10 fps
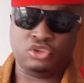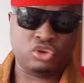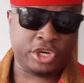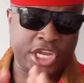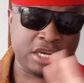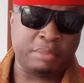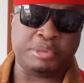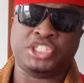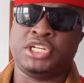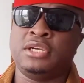Donc rien
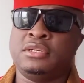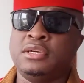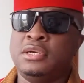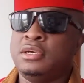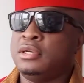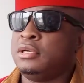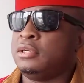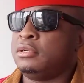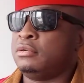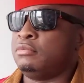n'empêchait
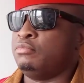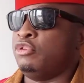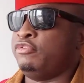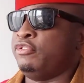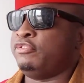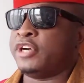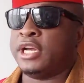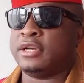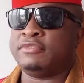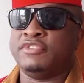mon
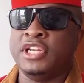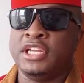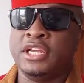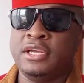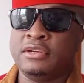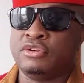frère Filingué,